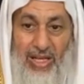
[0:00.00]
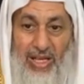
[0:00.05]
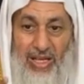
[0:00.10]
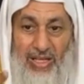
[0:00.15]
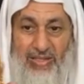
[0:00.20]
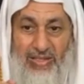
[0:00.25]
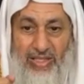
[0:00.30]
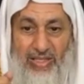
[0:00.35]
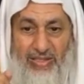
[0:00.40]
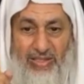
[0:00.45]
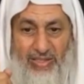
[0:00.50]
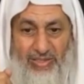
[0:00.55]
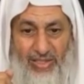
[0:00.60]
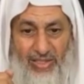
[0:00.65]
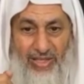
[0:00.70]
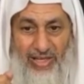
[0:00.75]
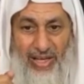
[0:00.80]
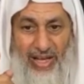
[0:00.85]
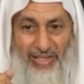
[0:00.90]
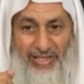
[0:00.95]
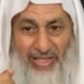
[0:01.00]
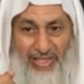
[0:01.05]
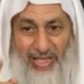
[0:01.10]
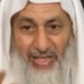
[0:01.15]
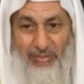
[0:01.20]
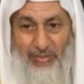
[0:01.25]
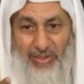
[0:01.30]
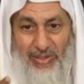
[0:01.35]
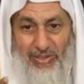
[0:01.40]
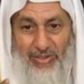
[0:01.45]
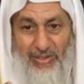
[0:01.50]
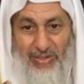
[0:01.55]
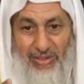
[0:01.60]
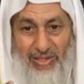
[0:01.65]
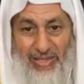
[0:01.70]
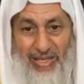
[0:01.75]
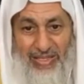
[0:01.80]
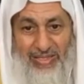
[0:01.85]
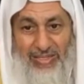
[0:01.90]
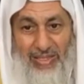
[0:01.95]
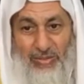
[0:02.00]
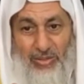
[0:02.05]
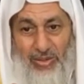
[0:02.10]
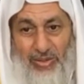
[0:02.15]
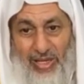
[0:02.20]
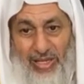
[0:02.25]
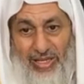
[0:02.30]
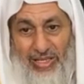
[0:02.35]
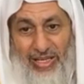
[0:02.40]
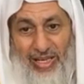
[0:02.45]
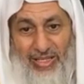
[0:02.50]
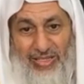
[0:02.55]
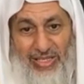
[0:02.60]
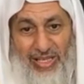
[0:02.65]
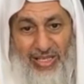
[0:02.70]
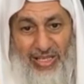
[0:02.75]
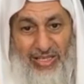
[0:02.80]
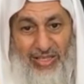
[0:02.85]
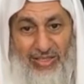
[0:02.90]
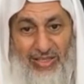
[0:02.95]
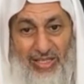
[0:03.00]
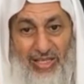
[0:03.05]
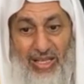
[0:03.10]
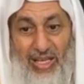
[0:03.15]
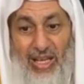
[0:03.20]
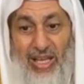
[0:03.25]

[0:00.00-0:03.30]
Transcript: أنت تضل عن علم ليس بضل عن جهل